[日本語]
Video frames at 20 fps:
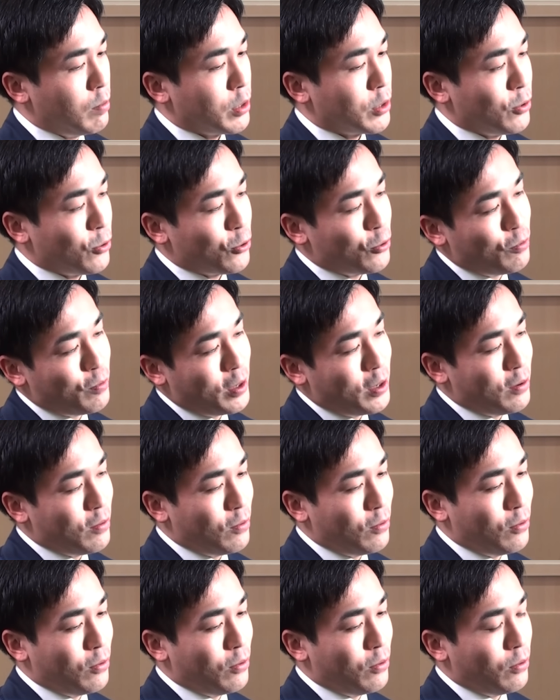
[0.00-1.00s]
マ局
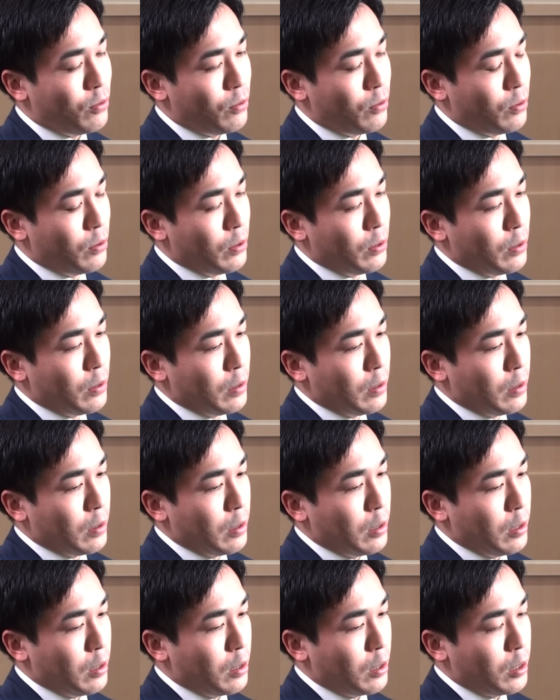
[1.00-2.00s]
面を
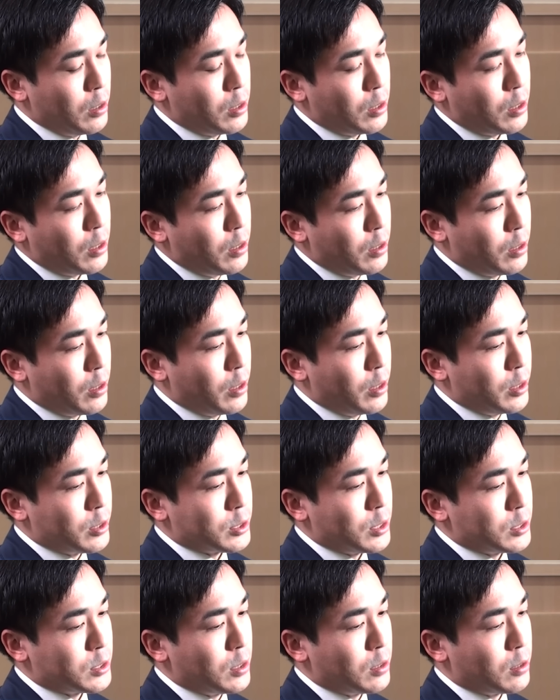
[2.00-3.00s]
AI に考え
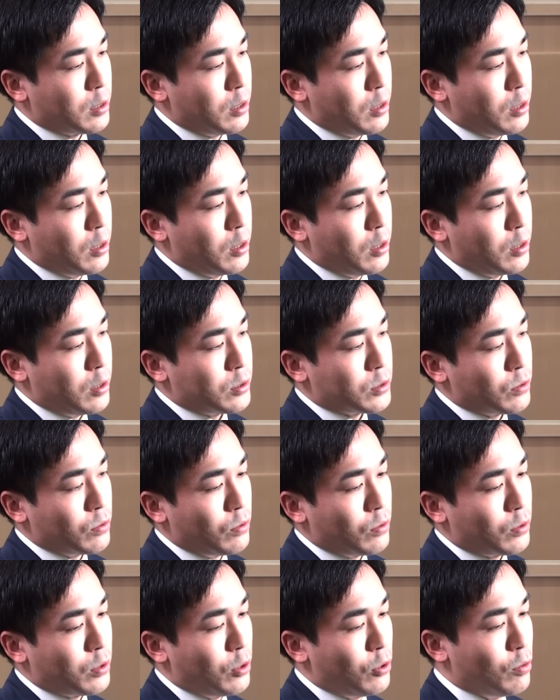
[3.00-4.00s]
させてそ
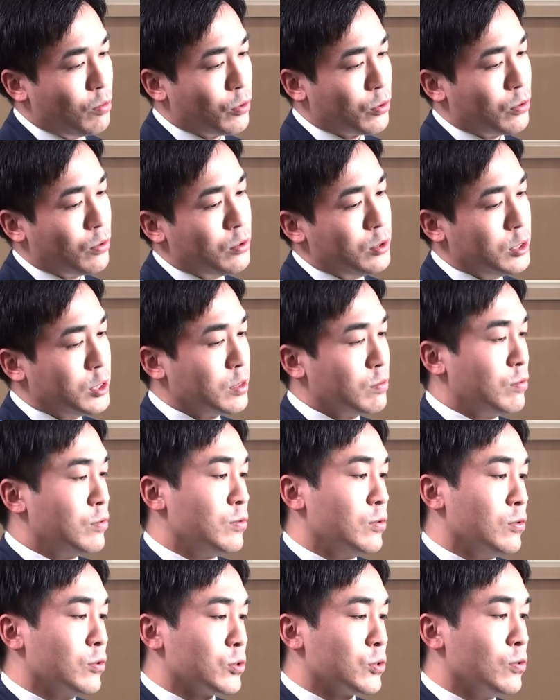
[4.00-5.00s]
の手をもとに自
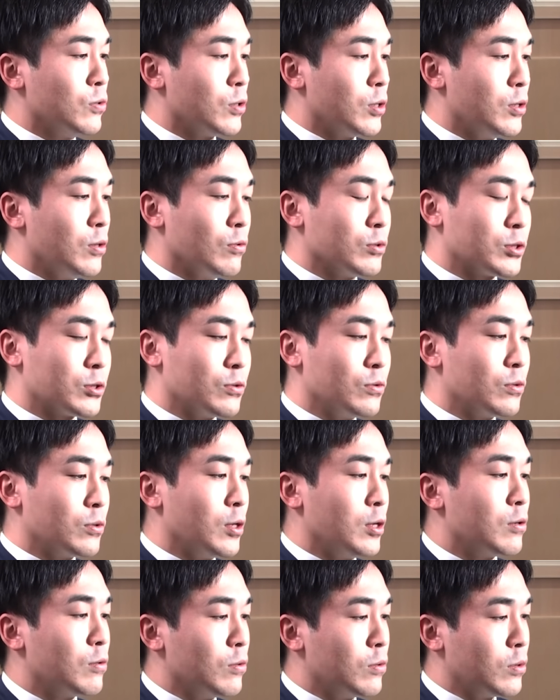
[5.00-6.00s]
分の将棋を作っ
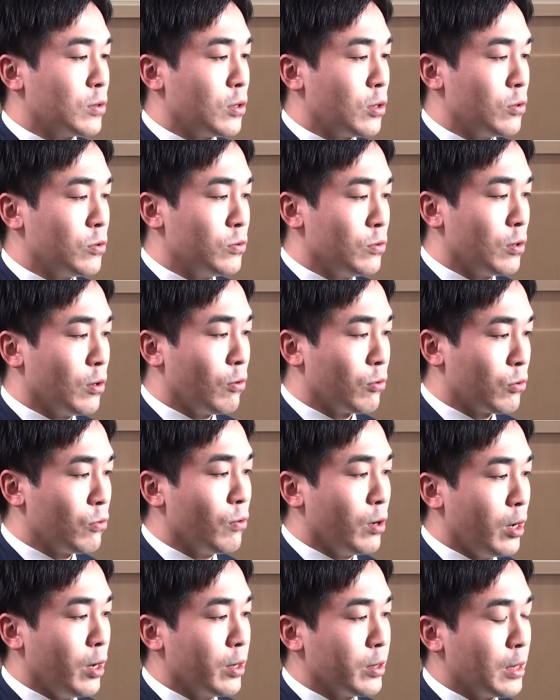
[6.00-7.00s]
ていくっていうようなこと
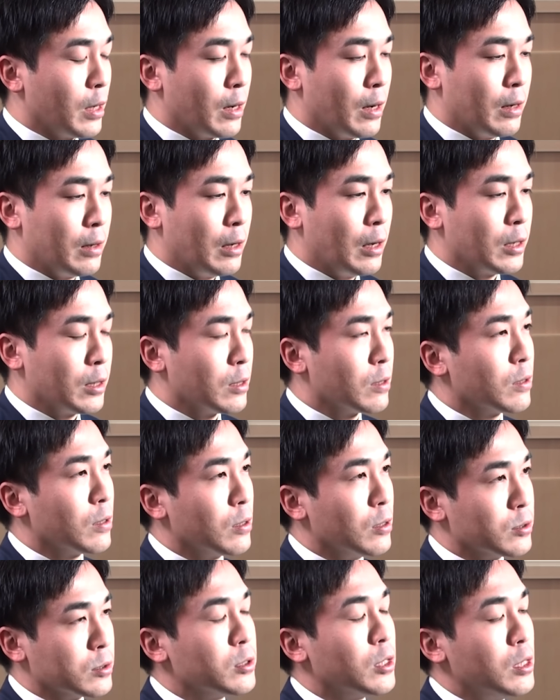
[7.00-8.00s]
はやらない
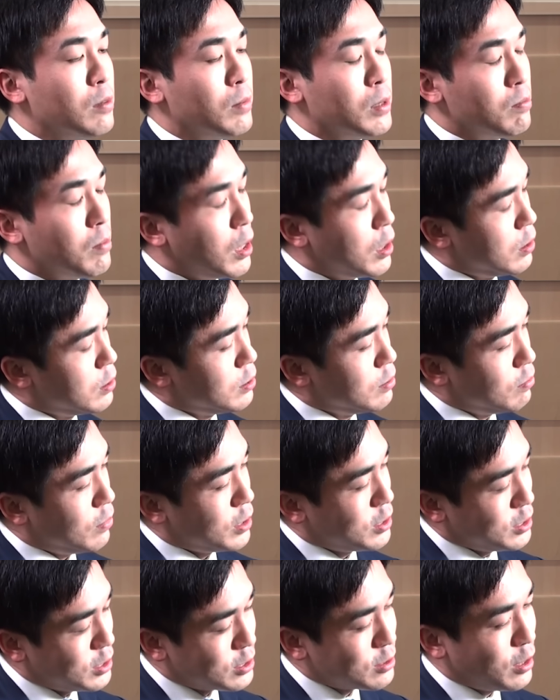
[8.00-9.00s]
ですね今、ま
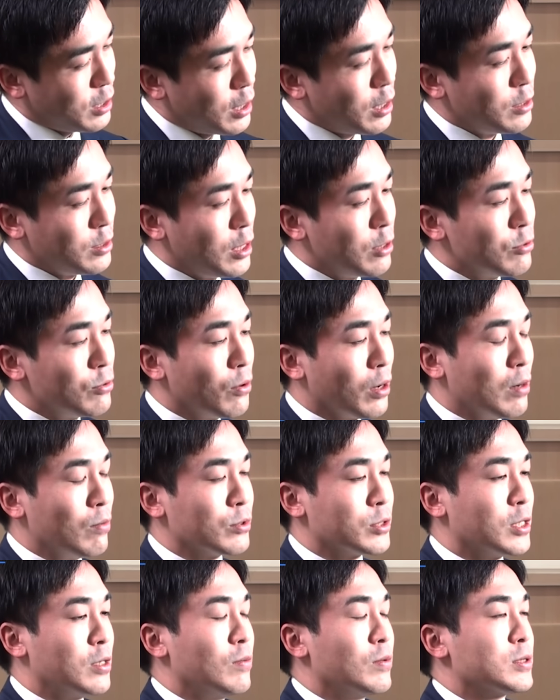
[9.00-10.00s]
あ、いずれやるのか
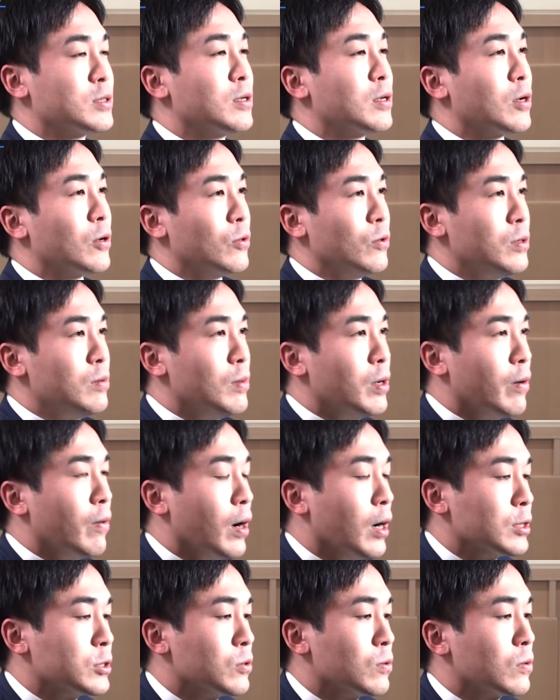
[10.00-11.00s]
もしれませんけど今
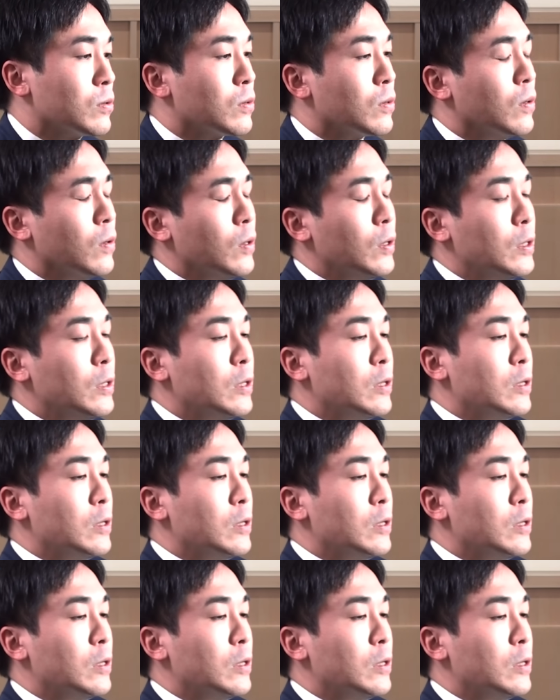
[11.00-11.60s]
はちょっと